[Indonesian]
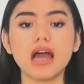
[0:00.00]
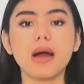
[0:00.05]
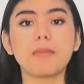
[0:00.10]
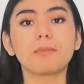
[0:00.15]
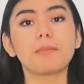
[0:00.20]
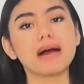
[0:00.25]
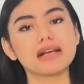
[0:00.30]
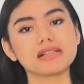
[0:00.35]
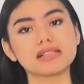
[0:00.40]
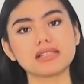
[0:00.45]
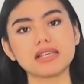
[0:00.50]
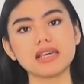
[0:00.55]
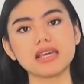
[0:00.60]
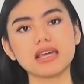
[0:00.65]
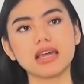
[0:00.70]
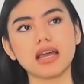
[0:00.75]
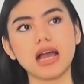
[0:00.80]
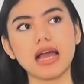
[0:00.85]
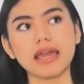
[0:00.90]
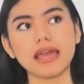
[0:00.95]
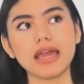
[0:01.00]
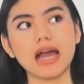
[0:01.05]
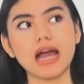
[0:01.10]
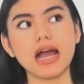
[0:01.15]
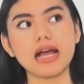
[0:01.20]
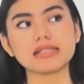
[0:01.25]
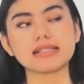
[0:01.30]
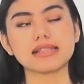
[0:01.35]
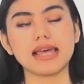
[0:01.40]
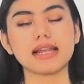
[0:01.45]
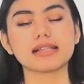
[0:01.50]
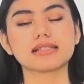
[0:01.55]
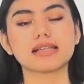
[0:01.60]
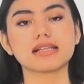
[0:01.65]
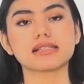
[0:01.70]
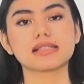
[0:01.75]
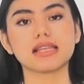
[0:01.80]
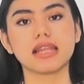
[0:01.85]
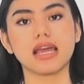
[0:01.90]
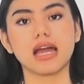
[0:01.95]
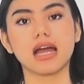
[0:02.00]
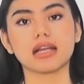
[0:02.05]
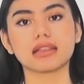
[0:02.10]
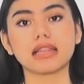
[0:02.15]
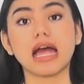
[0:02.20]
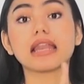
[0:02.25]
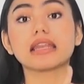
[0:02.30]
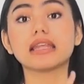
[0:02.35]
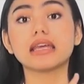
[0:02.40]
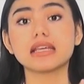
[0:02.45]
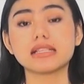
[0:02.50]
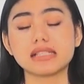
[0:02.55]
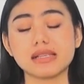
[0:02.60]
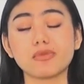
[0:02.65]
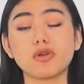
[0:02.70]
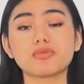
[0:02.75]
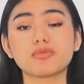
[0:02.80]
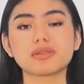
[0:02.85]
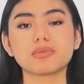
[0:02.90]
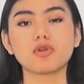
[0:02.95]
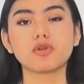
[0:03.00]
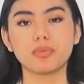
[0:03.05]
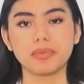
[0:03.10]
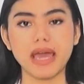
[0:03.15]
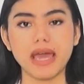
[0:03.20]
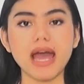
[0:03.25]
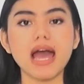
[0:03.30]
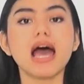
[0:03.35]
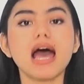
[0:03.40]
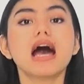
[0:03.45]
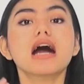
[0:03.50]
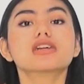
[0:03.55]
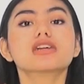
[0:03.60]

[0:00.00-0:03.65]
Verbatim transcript: masih kayak style Justin yang tadi sebelum-sebelumnya